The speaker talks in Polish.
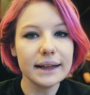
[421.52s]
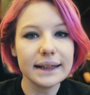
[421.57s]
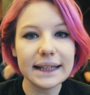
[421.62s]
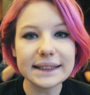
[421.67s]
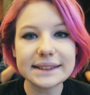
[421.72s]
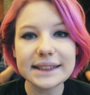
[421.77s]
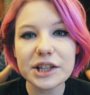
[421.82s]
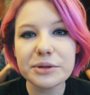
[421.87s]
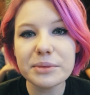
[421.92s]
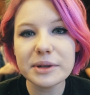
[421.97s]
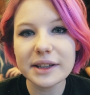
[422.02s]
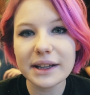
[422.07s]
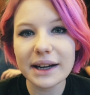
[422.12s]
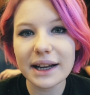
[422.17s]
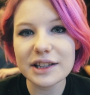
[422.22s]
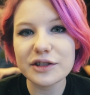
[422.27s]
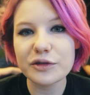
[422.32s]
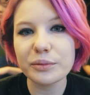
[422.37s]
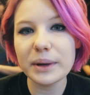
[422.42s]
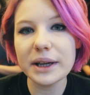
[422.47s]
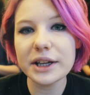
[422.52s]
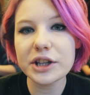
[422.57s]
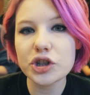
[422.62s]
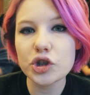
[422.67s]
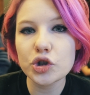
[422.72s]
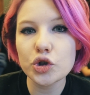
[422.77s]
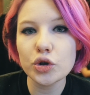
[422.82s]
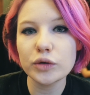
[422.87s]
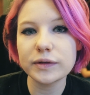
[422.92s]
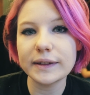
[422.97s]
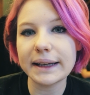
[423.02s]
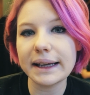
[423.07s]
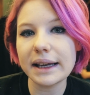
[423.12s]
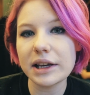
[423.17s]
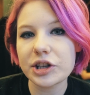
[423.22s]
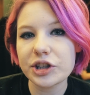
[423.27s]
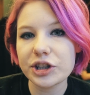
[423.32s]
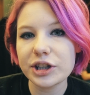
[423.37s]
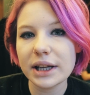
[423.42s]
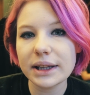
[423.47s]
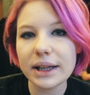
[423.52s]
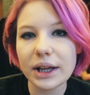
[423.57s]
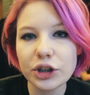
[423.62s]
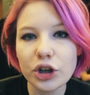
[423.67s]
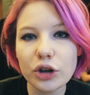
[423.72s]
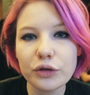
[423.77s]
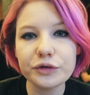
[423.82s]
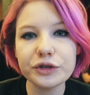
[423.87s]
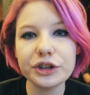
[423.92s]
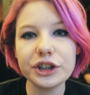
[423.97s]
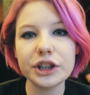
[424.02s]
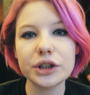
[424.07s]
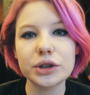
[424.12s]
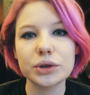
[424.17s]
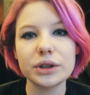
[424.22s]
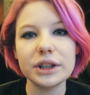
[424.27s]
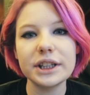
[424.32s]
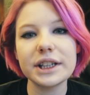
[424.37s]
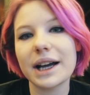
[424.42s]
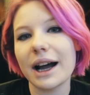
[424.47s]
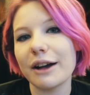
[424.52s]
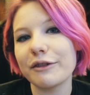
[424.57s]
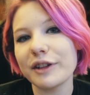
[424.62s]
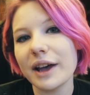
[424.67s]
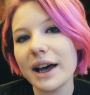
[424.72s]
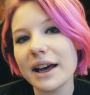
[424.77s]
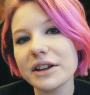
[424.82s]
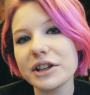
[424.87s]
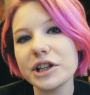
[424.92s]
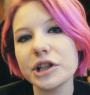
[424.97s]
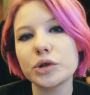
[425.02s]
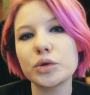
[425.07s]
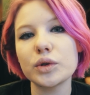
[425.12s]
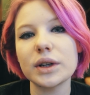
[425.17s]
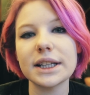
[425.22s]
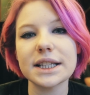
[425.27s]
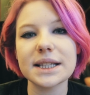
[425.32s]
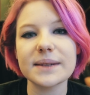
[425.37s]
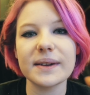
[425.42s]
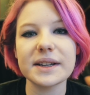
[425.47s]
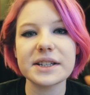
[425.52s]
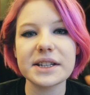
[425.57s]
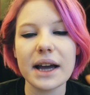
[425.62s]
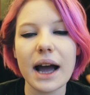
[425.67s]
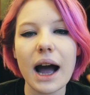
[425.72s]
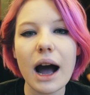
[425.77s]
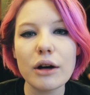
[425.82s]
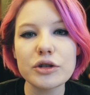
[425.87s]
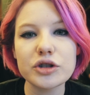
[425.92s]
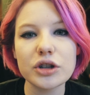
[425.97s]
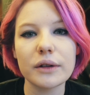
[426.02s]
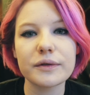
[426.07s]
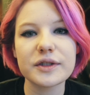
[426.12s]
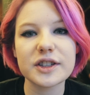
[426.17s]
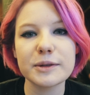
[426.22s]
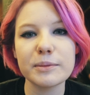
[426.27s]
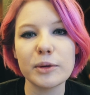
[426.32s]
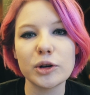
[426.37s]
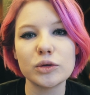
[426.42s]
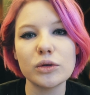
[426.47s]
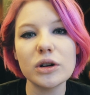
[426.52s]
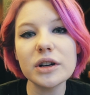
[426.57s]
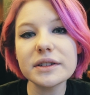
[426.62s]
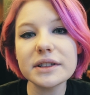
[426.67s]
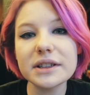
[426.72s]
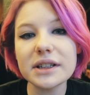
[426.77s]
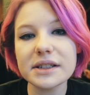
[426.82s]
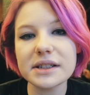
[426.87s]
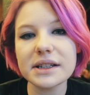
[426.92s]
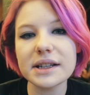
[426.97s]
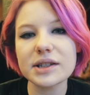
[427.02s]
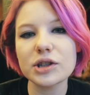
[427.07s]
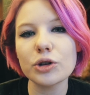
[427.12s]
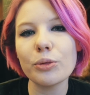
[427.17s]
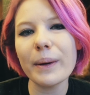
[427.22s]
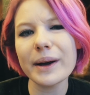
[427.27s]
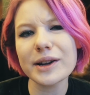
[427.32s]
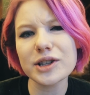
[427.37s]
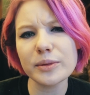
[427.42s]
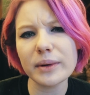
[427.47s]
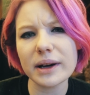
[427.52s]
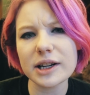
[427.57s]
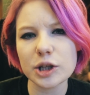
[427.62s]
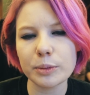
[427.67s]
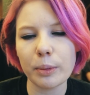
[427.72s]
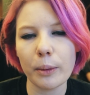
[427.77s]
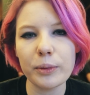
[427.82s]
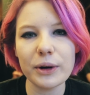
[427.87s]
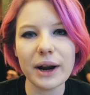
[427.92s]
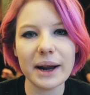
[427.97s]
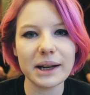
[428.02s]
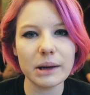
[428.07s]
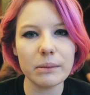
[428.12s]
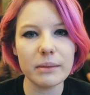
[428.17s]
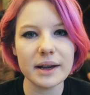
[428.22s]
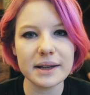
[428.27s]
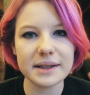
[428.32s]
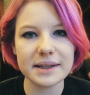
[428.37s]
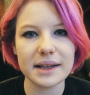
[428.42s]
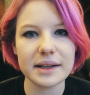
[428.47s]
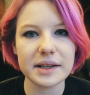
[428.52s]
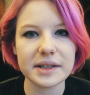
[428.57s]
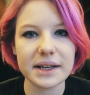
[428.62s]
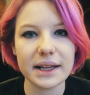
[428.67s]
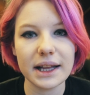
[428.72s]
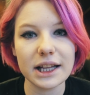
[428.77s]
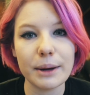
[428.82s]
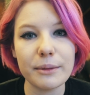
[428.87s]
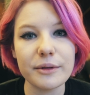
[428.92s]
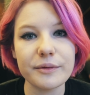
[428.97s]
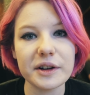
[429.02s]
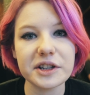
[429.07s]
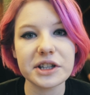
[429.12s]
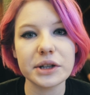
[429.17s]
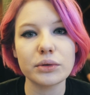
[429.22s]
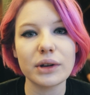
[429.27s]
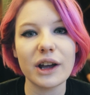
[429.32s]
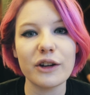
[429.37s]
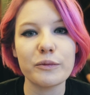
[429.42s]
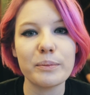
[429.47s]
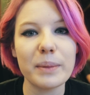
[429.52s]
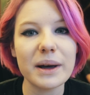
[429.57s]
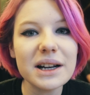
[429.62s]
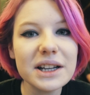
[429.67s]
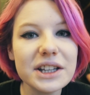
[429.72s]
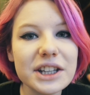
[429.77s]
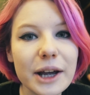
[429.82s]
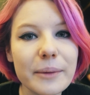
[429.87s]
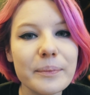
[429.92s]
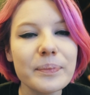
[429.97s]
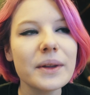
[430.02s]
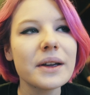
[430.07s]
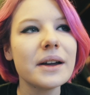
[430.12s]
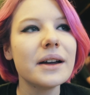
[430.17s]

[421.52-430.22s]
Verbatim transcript: Jesteśmy teraz w miejscu, w takiej śniadaniowni i kawiarni, która nazywa się House of Small Wonders. Jest to bardzo, bardzo popularne miejsce ze śniadaniami właśnie tutaj w Berlinie.